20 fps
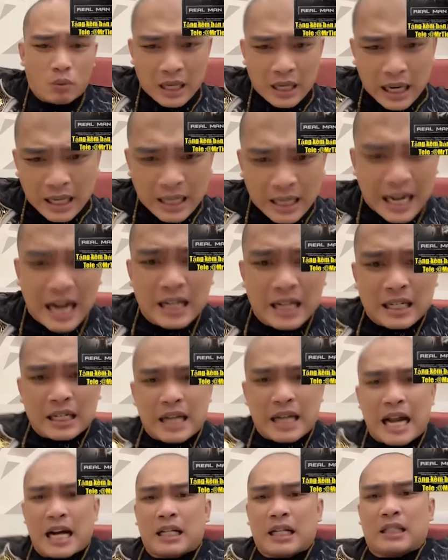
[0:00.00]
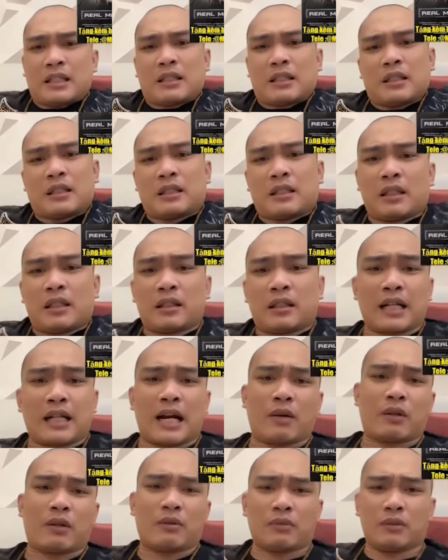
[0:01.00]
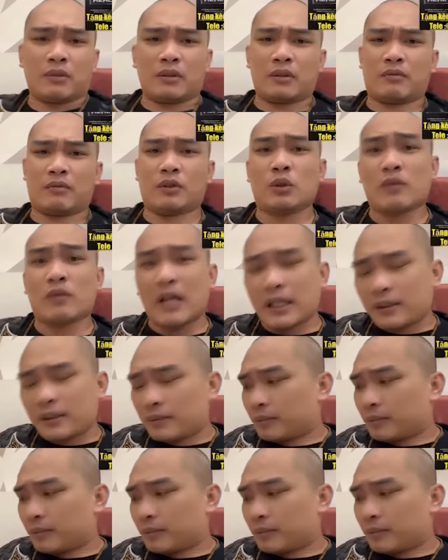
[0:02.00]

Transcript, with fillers: là là đáng đáng tự, tự hào không ví dụ vậy